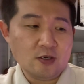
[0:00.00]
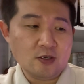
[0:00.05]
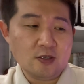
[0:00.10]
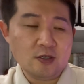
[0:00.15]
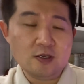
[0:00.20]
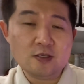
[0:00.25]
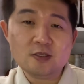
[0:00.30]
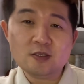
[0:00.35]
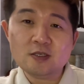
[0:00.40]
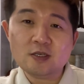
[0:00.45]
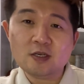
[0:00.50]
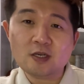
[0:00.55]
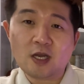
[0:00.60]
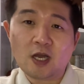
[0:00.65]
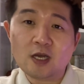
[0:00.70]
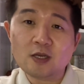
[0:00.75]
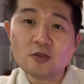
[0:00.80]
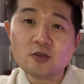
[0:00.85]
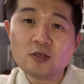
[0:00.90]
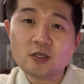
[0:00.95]
그랬으니까
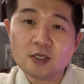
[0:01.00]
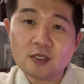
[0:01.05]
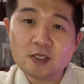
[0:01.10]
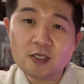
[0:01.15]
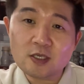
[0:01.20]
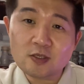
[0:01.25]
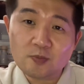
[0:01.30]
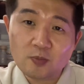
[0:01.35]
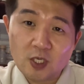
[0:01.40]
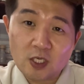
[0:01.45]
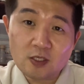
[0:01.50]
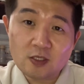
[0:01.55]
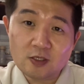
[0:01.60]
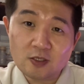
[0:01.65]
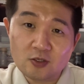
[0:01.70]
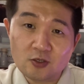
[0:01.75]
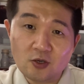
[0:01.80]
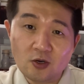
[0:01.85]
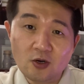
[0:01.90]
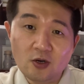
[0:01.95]
가격이 일단은
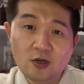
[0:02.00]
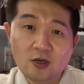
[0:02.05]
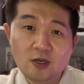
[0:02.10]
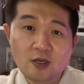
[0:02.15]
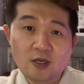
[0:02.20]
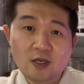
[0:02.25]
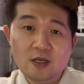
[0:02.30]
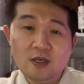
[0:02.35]
메리트죠.